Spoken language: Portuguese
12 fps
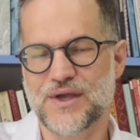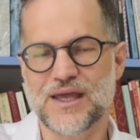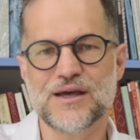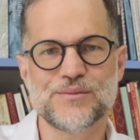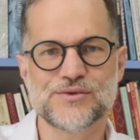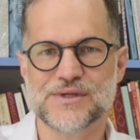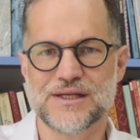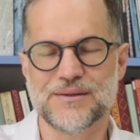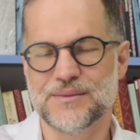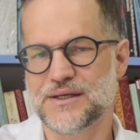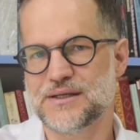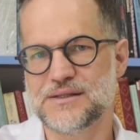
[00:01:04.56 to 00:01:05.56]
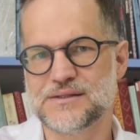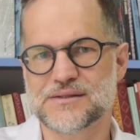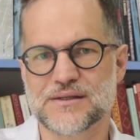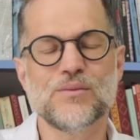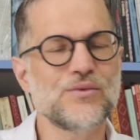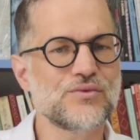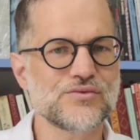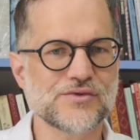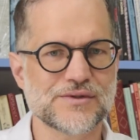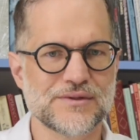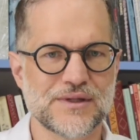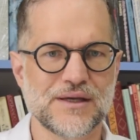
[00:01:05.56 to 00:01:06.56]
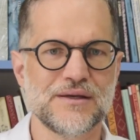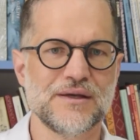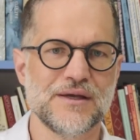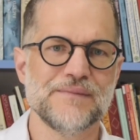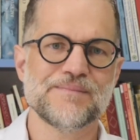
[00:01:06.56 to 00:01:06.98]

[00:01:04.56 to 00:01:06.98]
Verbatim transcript: verbos alemães comuns, né?